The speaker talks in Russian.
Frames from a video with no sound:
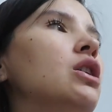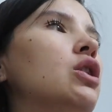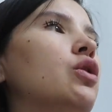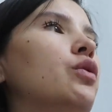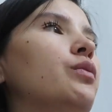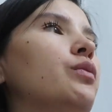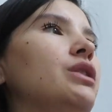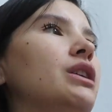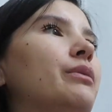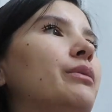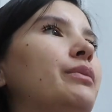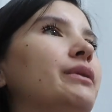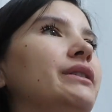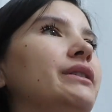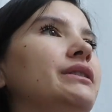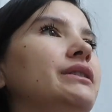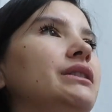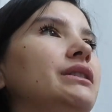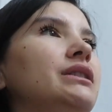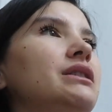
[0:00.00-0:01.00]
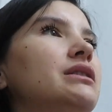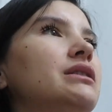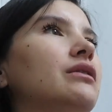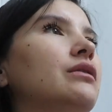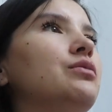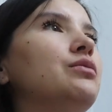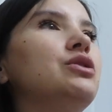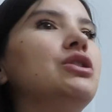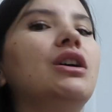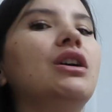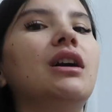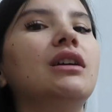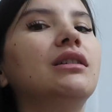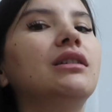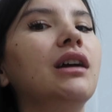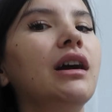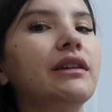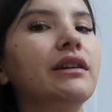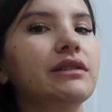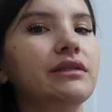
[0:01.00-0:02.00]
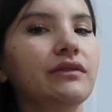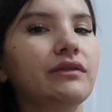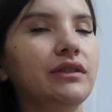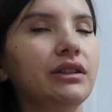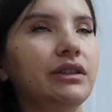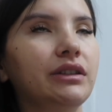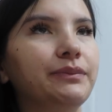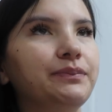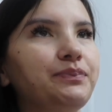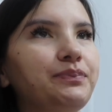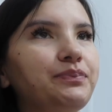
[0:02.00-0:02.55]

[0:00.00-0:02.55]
у меня поясница вообще отказывает.